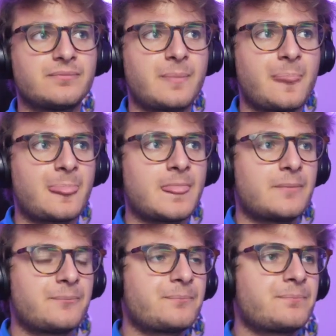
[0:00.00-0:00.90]
dimmi un po'.
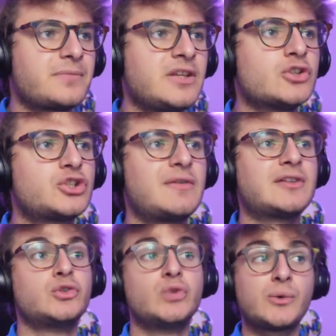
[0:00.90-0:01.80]
Io ho
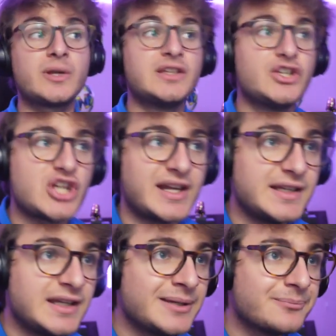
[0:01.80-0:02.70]
trovato due
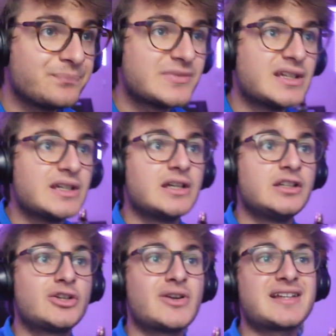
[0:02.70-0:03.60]
quindicenni,
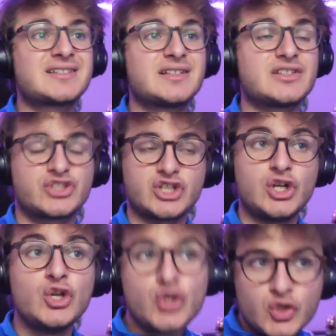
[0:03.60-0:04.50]
Nicolas
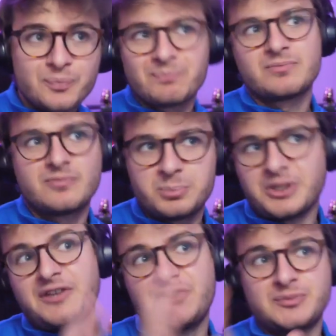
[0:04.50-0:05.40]
Salut,
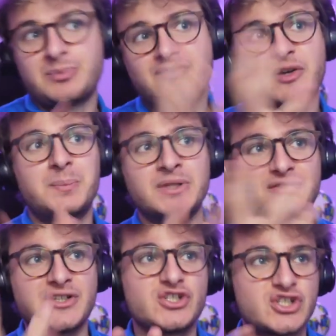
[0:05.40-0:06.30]
per, per fare un po' di
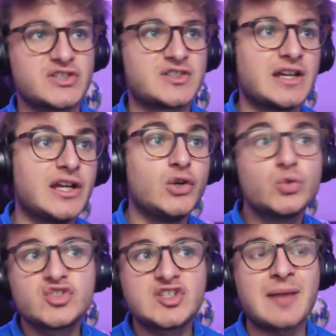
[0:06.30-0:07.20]
francese, e
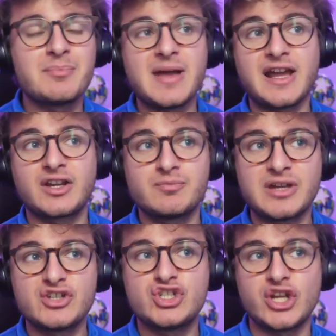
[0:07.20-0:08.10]
Lucien
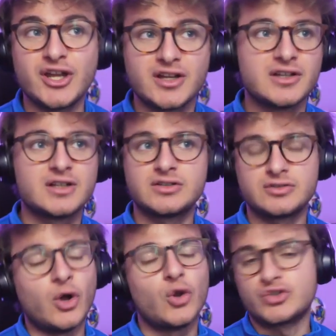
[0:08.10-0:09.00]
Berger
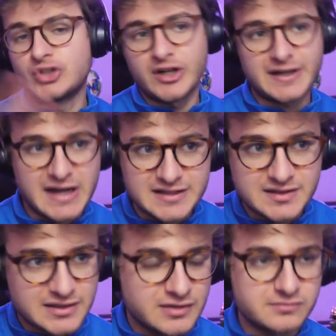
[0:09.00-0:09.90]
non lo so
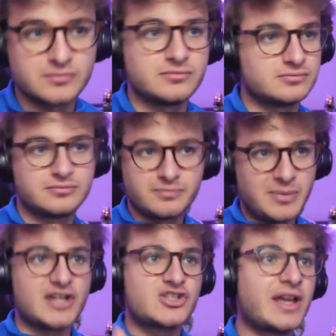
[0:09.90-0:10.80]
ragazzi, mm,
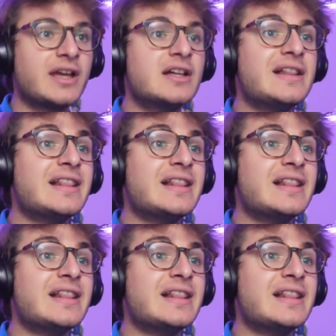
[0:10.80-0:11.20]
pace.